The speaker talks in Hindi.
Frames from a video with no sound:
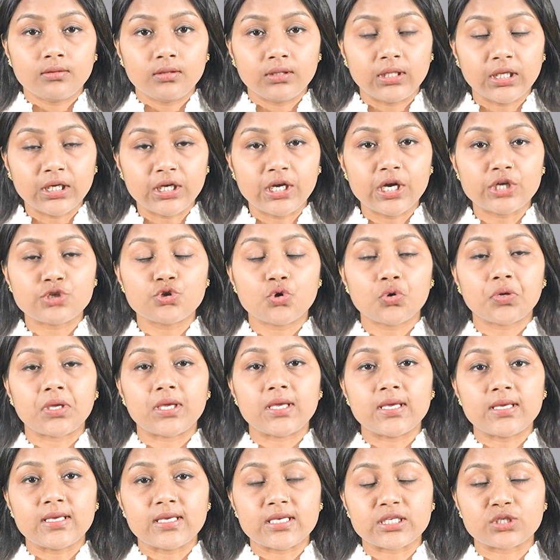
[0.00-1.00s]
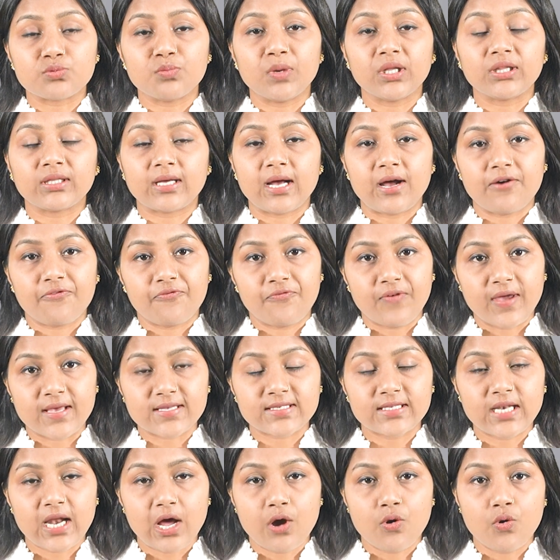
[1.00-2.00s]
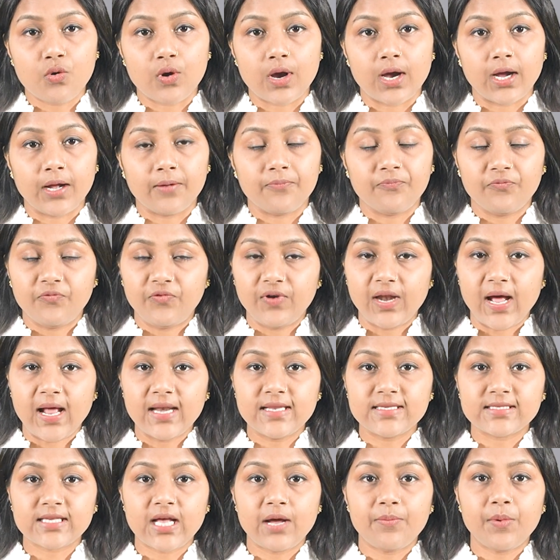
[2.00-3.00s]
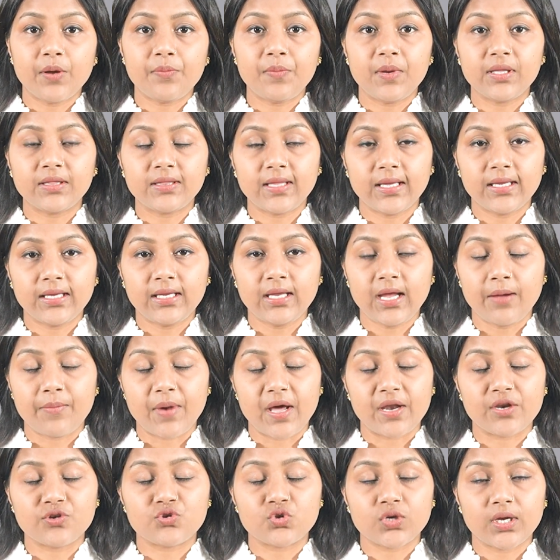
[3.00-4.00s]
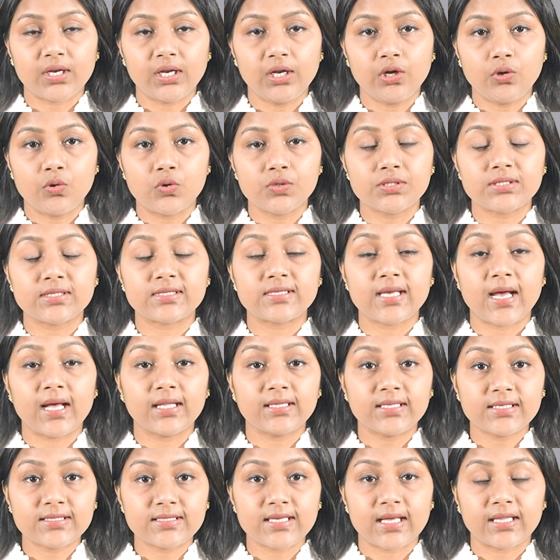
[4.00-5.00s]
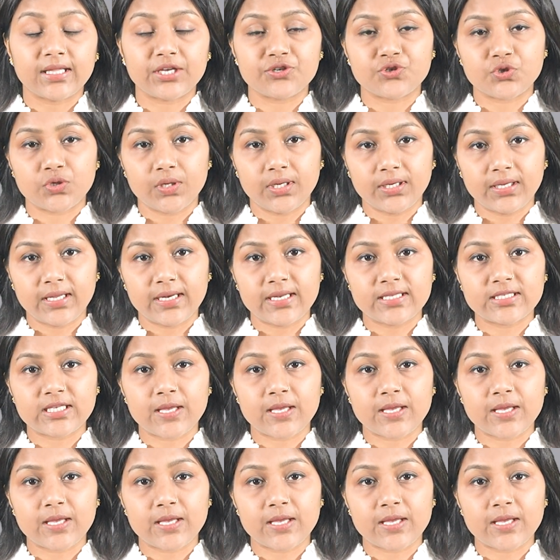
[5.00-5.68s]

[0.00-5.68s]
दिग्गजों की किस्मत का फैसला होगा फिलहाल इस खबर में इतना ही हमारे चैनल को ज़्यादा से ज़्यादा शेयर करें